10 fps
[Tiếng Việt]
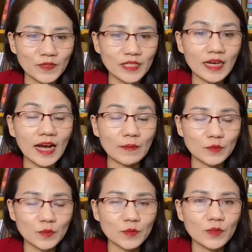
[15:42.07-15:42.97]
có những cái
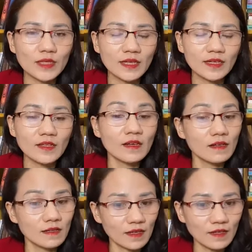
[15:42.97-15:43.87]
cảm xúc suy nghĩ
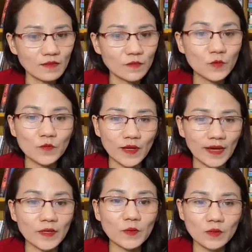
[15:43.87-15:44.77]
tích cực nhất vui
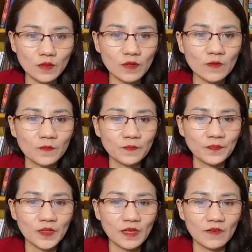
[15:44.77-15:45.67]
vẻ yêu thương
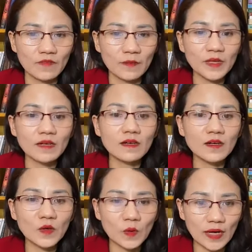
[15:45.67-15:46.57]
và biết
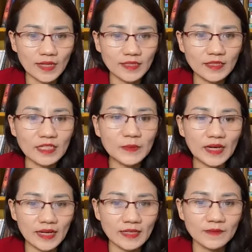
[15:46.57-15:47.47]
ơn đồ ăn trước khi
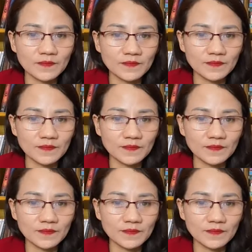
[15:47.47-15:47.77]
mình ăn